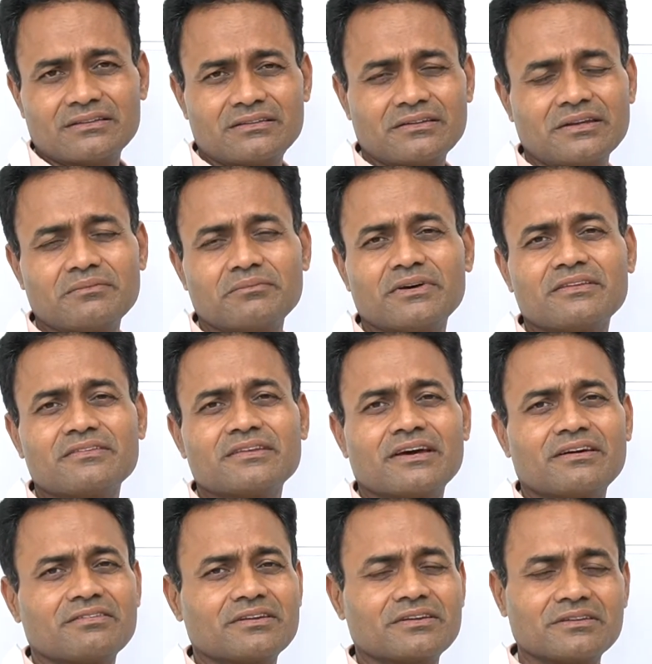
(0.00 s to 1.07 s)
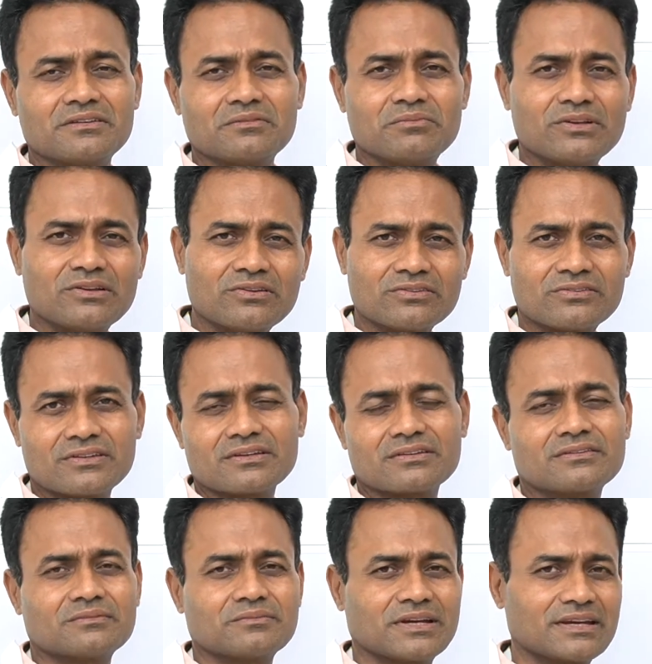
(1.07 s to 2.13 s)
త్రీ మంత్స్ యావరేజ్ బిలో
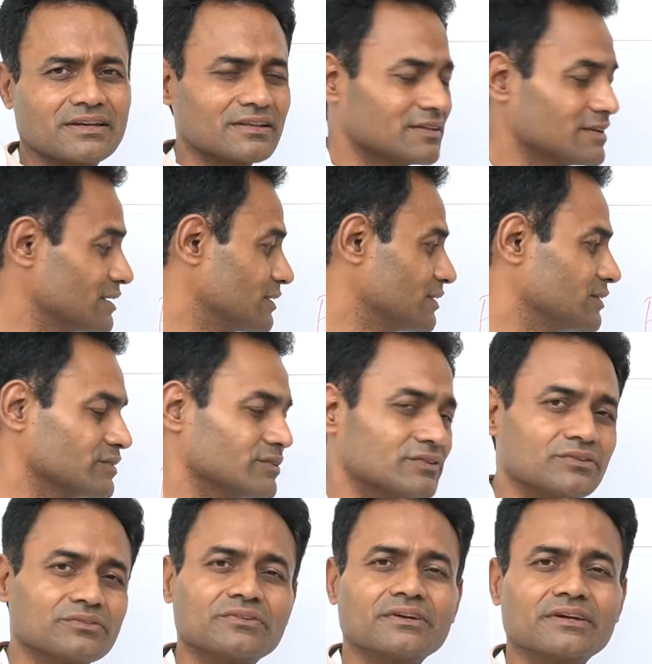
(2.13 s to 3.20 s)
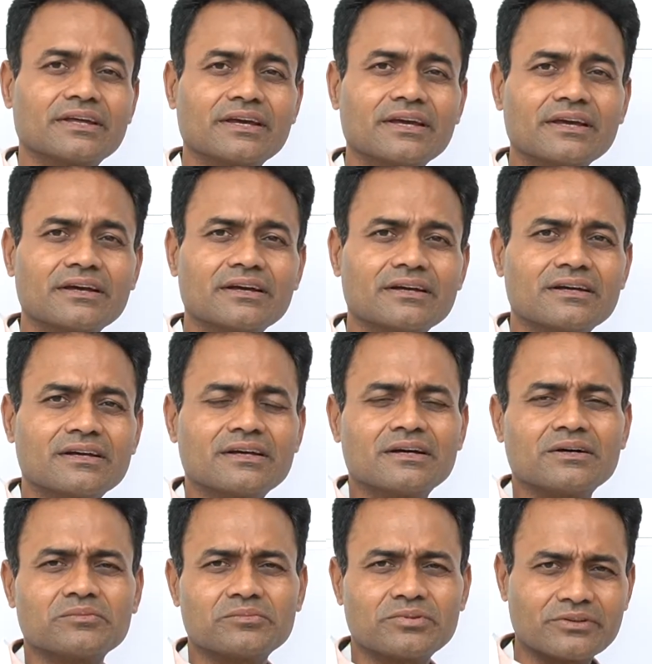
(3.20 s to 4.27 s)
సిక్స్ మెయింటైన్ చేయగలుగుతూ ఉంటే
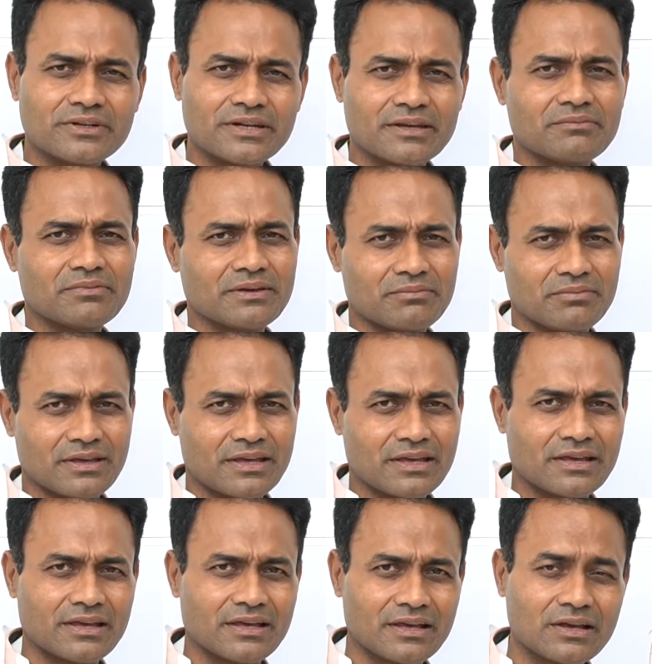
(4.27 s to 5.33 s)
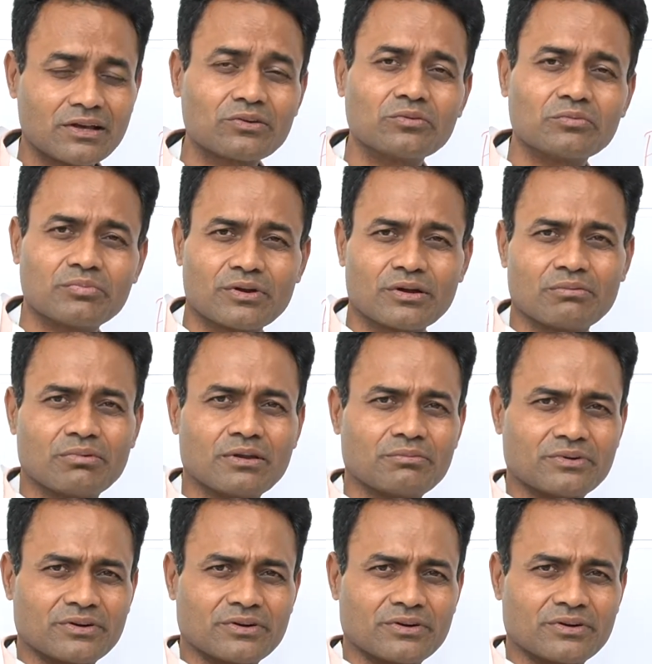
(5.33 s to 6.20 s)
పుట్టే బేబీకి ఎక్కువ ప్రాబ్లం